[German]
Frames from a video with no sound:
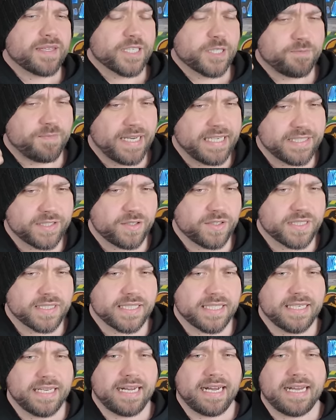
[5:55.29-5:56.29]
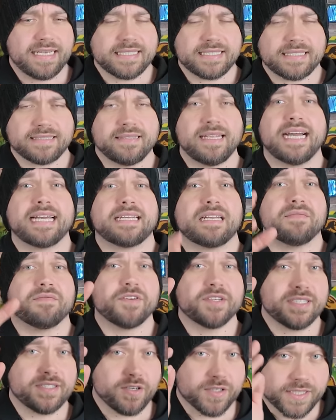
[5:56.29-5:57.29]
Space Godzillas, nein, dann
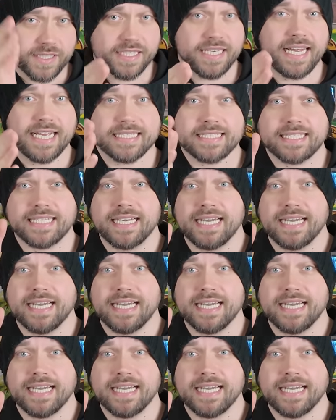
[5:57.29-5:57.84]
wird Godzillas